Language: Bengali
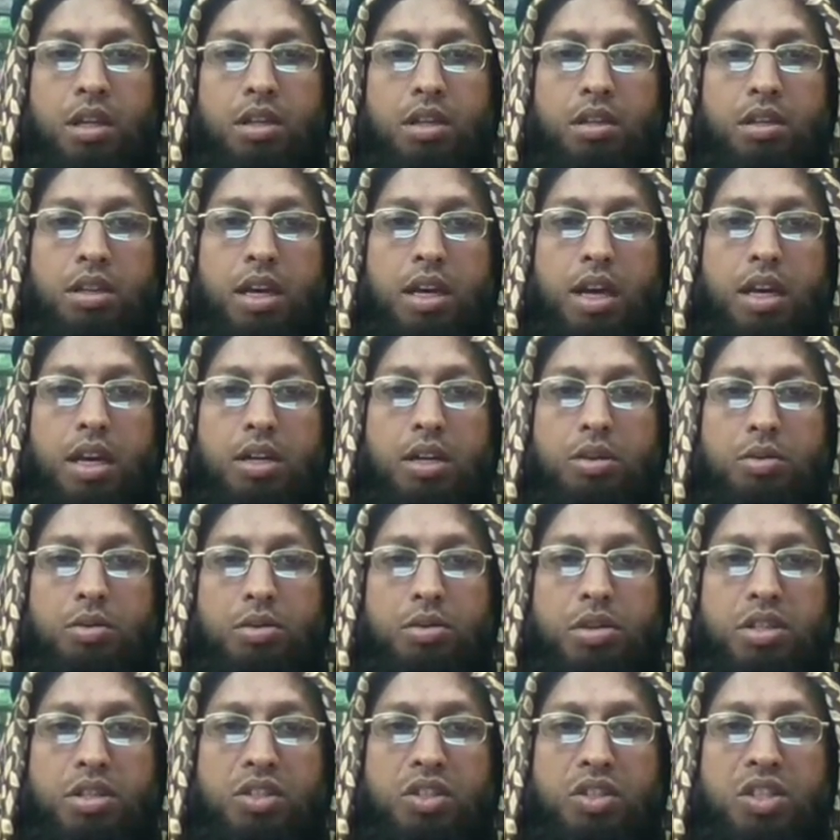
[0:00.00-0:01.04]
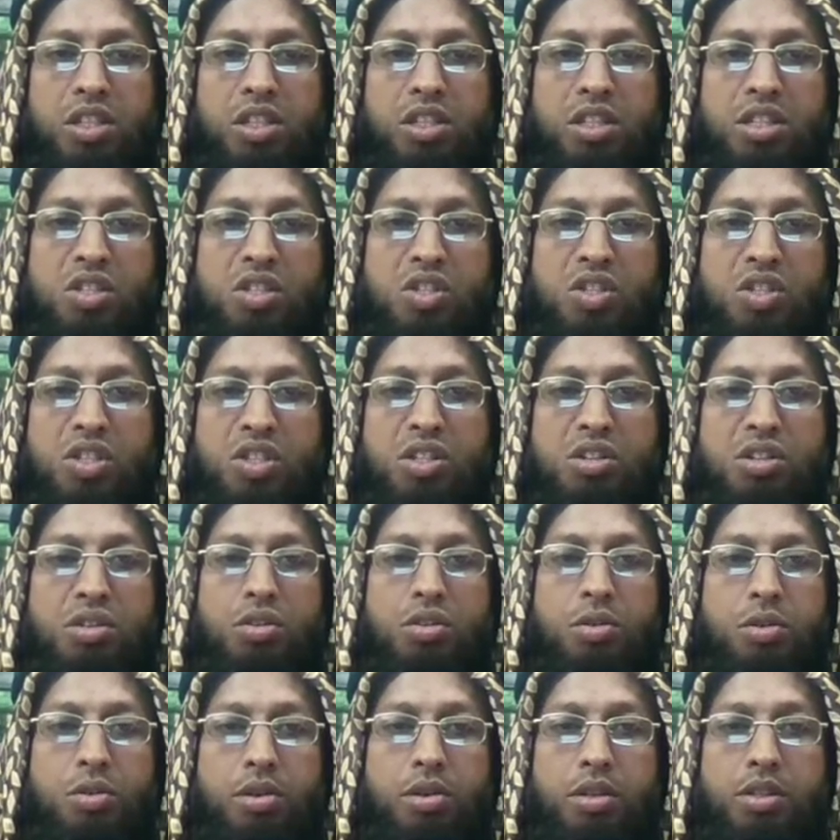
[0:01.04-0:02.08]
দাগ রয়েছে চিহ্ন
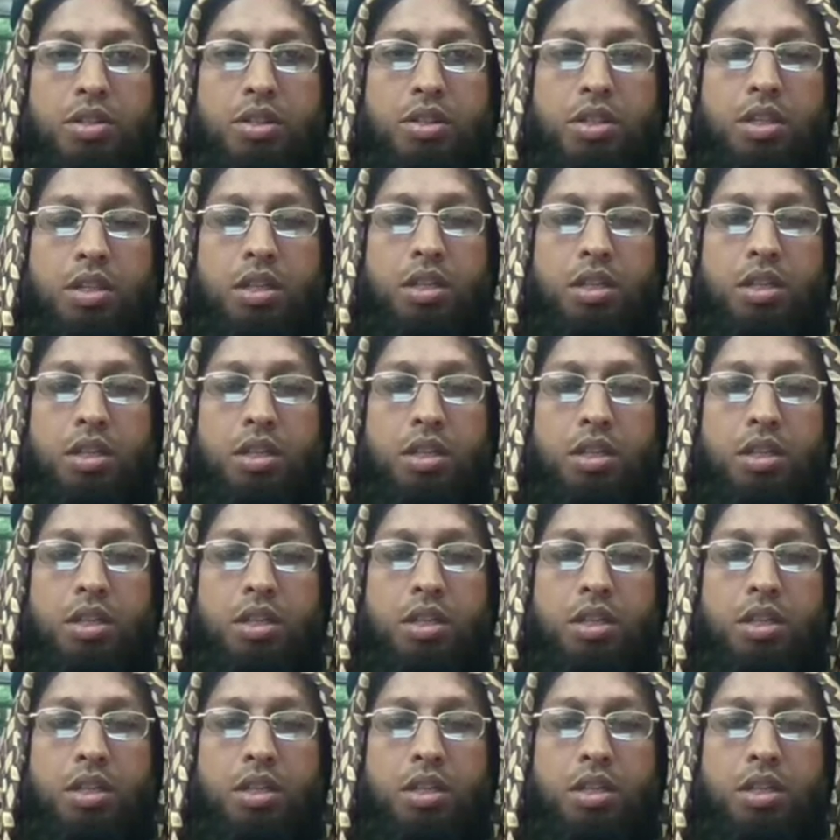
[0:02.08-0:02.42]
রয়েছে